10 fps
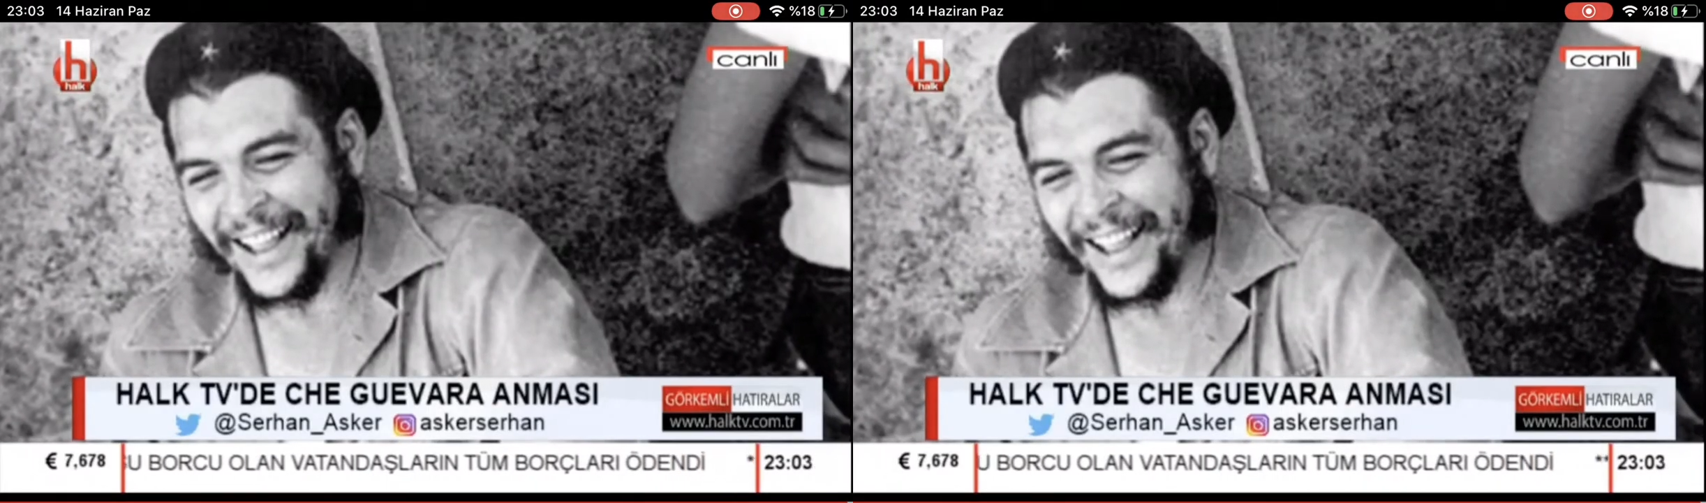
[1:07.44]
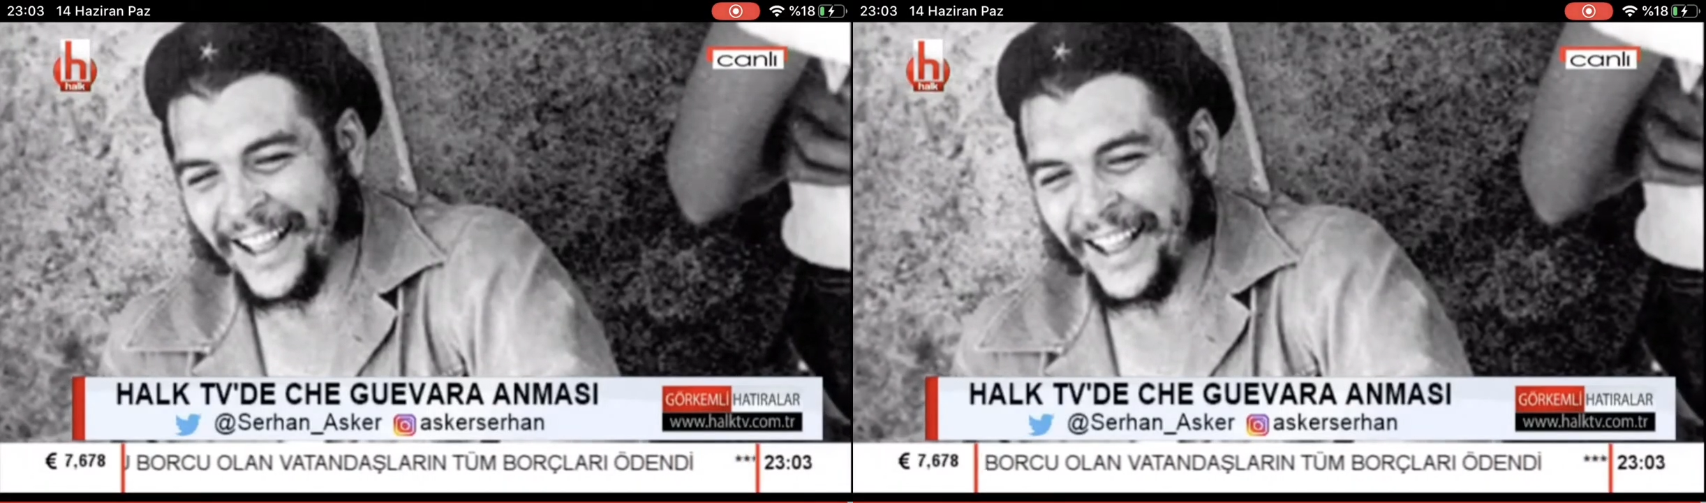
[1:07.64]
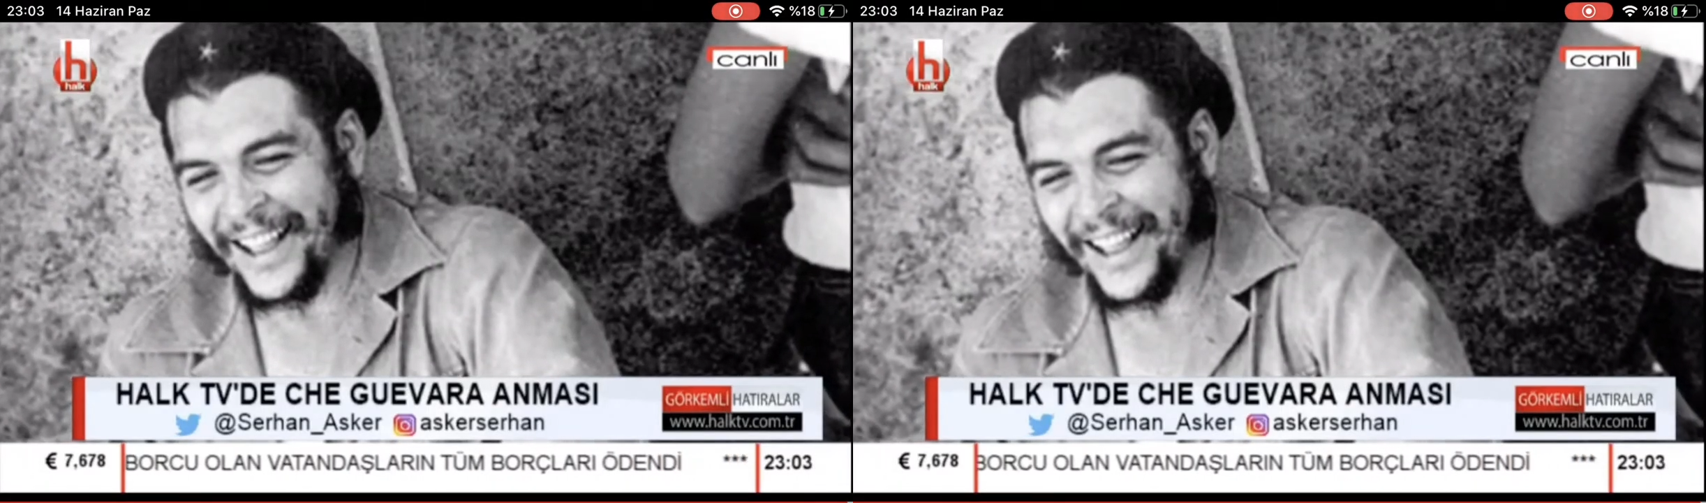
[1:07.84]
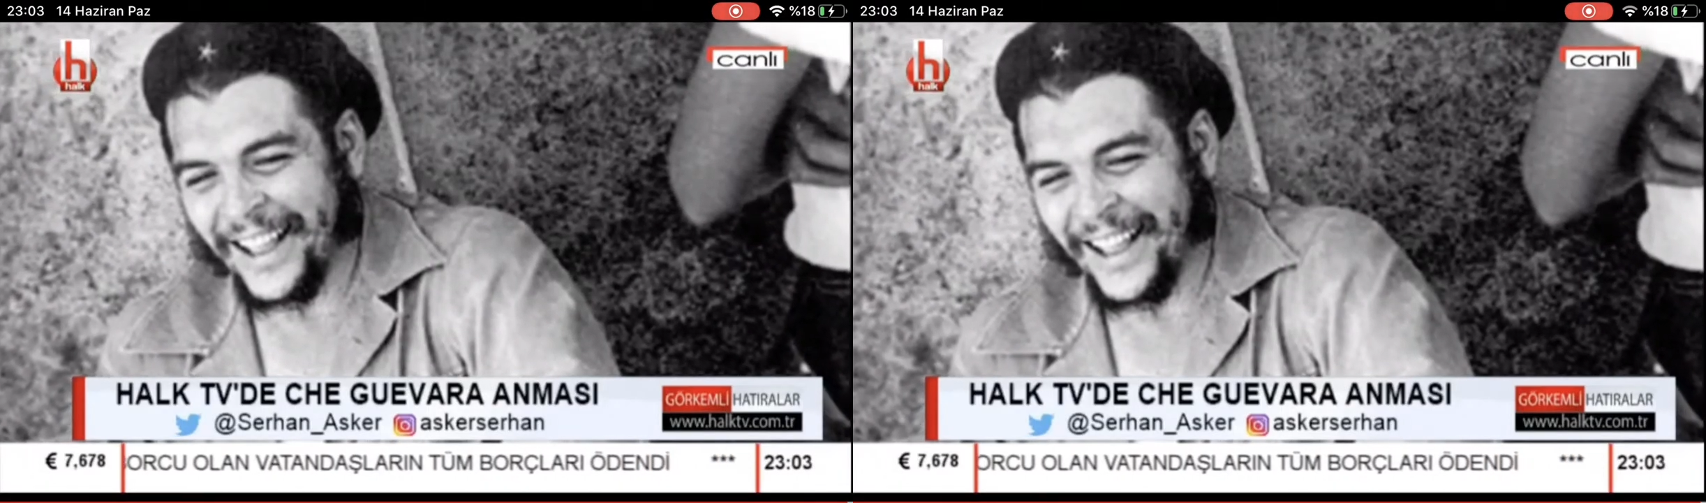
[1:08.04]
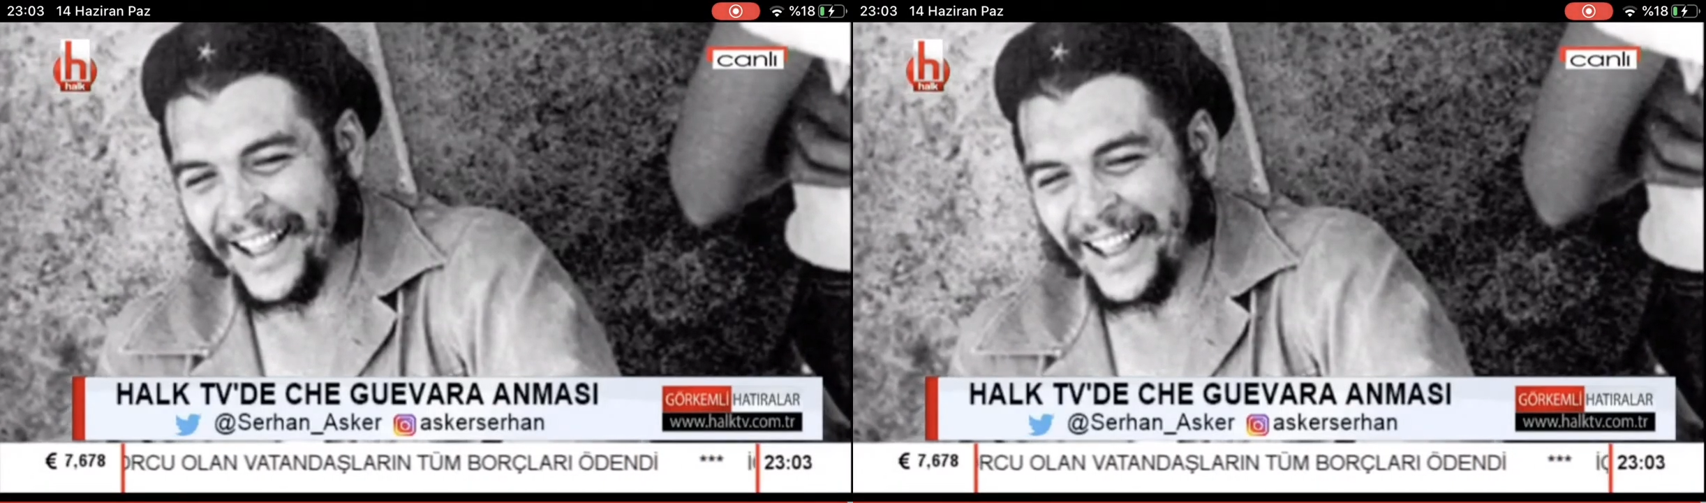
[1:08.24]

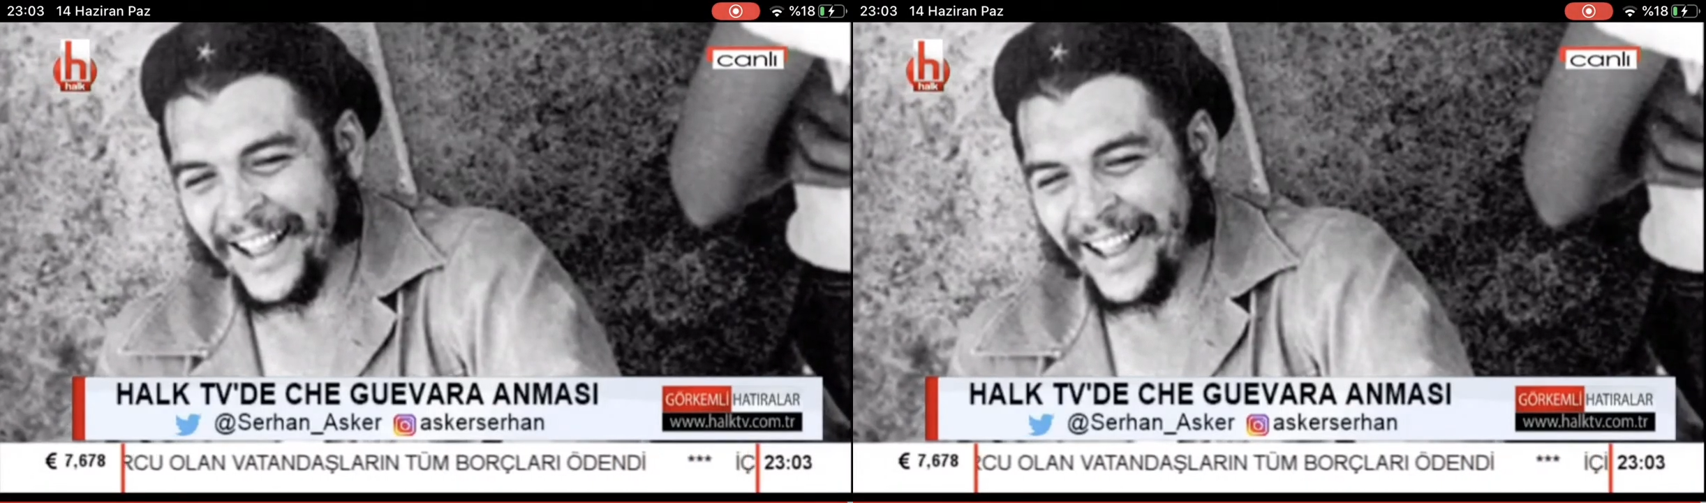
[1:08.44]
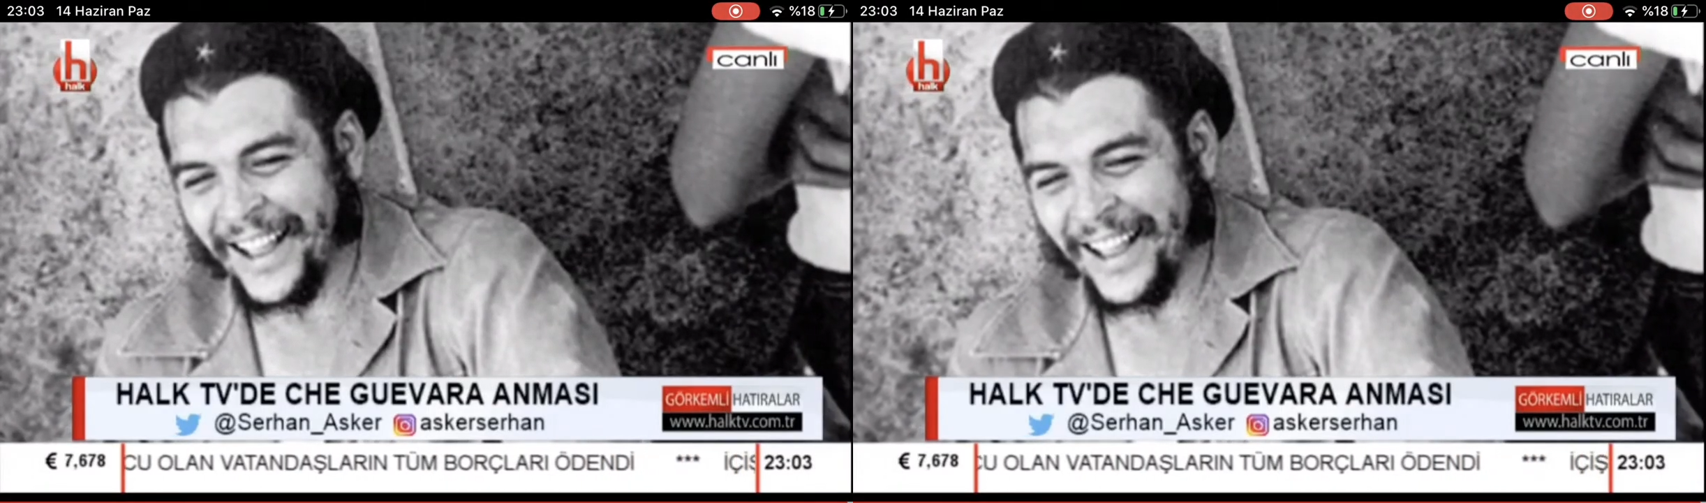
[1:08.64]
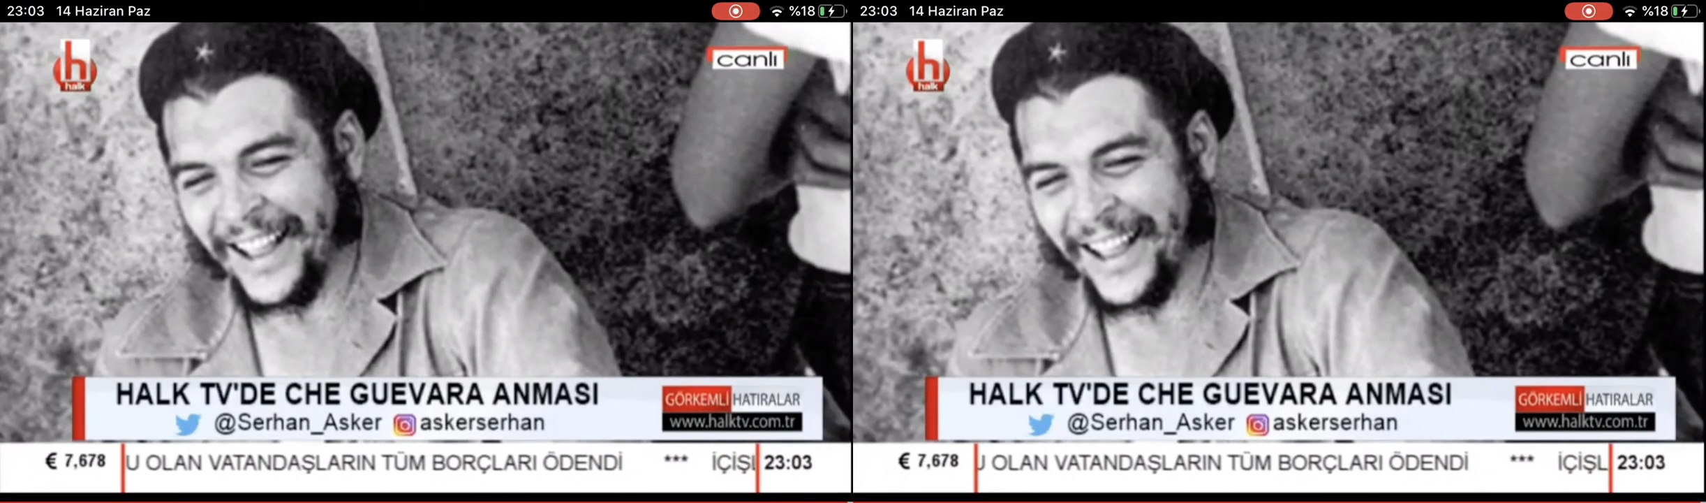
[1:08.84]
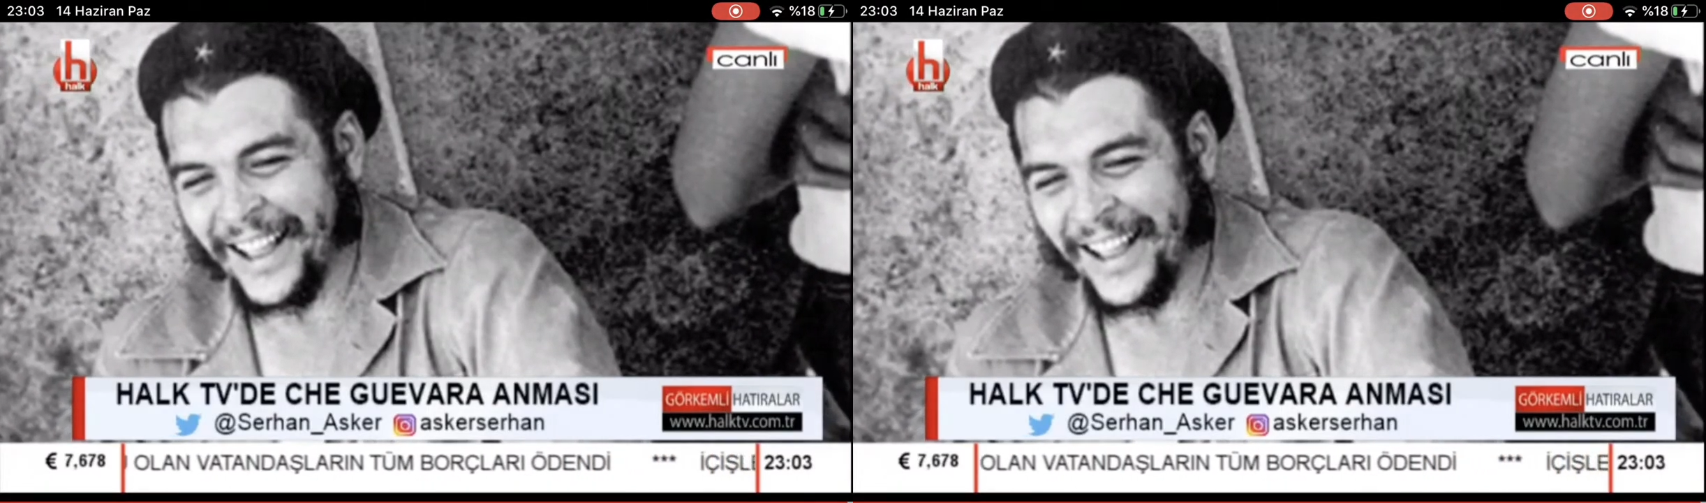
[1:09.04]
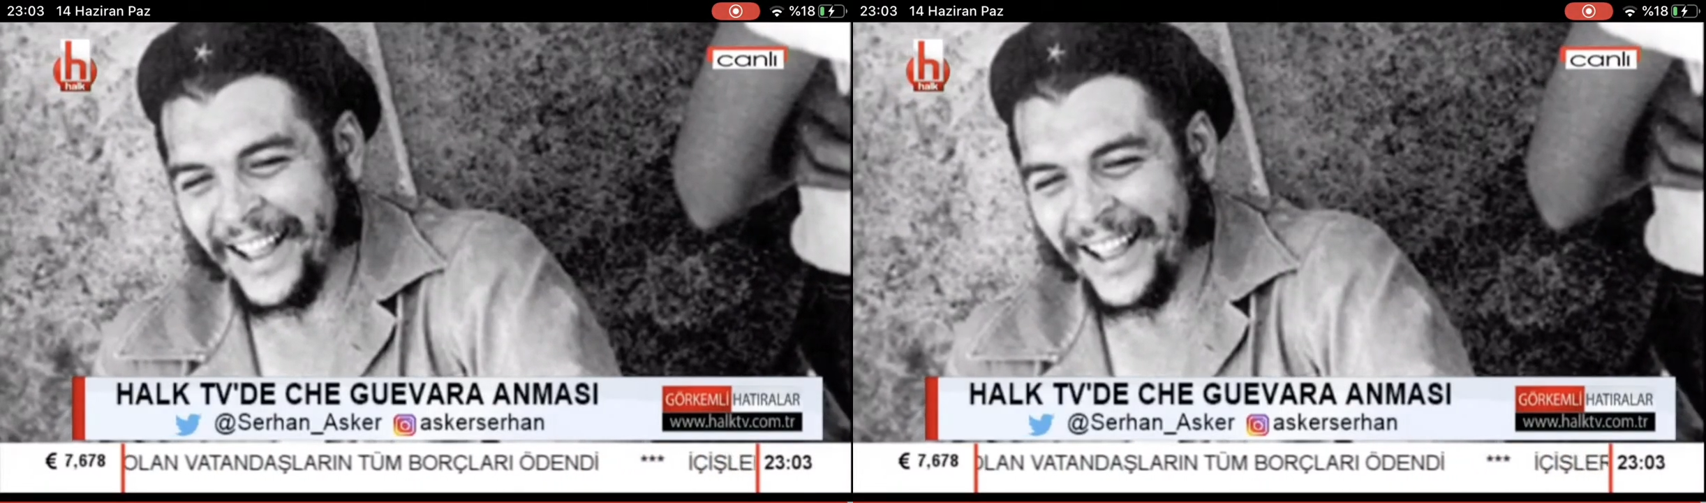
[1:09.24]
şiirlerini severek
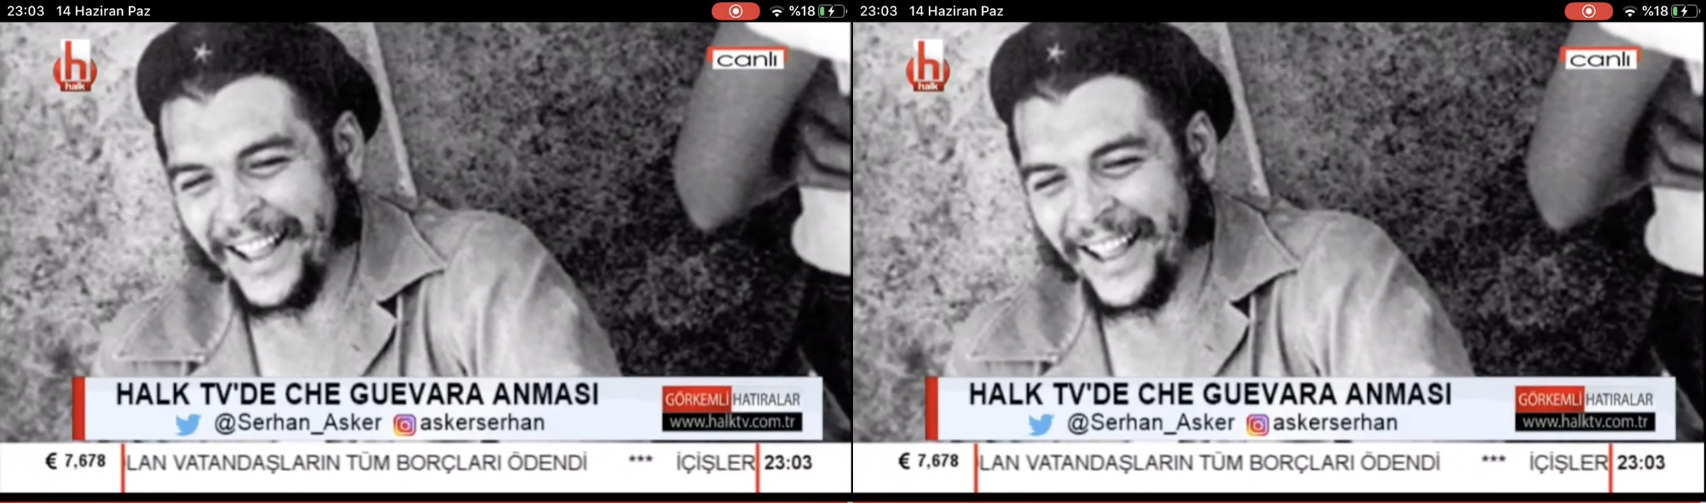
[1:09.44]
okuyoruz.